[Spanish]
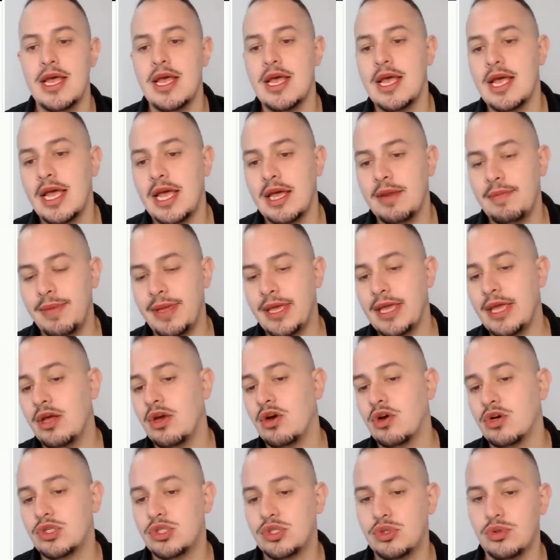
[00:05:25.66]
En
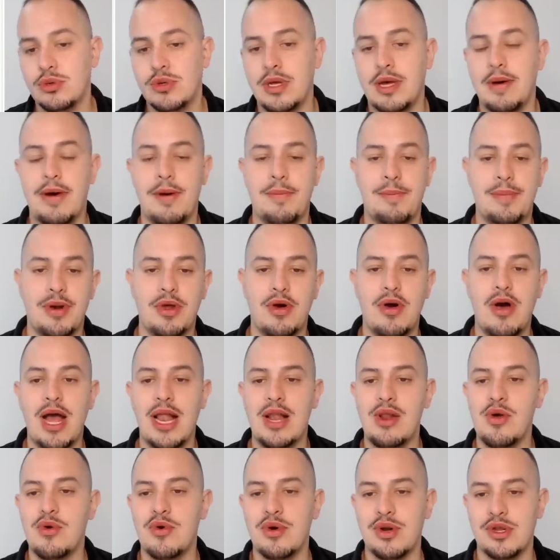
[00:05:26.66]
México, su, ah, pero
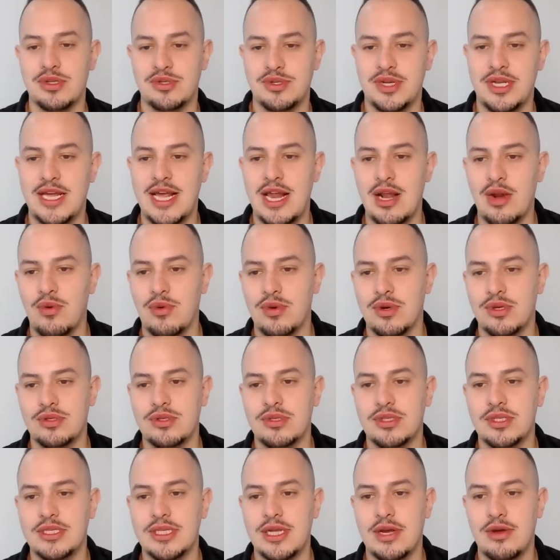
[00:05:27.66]
algo curioso, eh, algo curioso
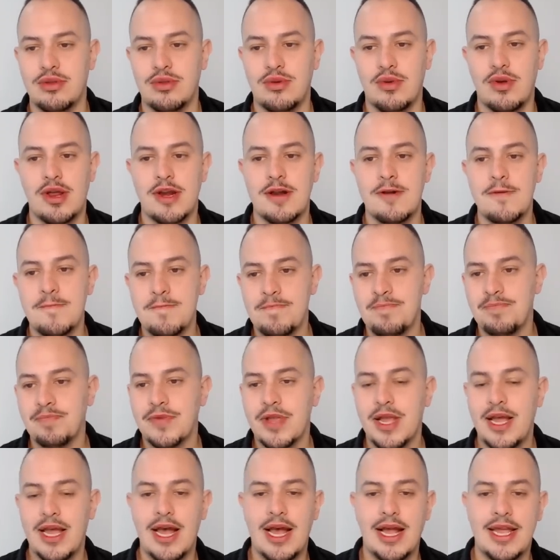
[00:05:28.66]
antes de continuar.
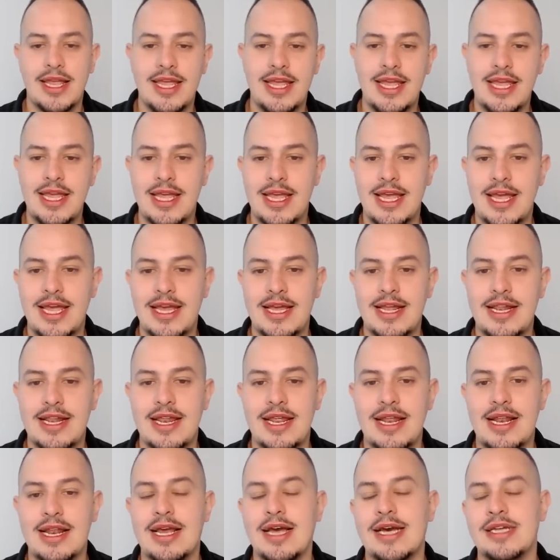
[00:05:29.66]
Aquí, en
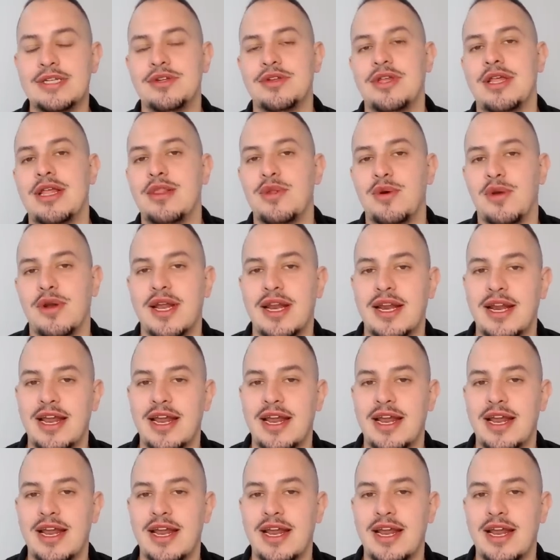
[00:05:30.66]
el caso del dólar,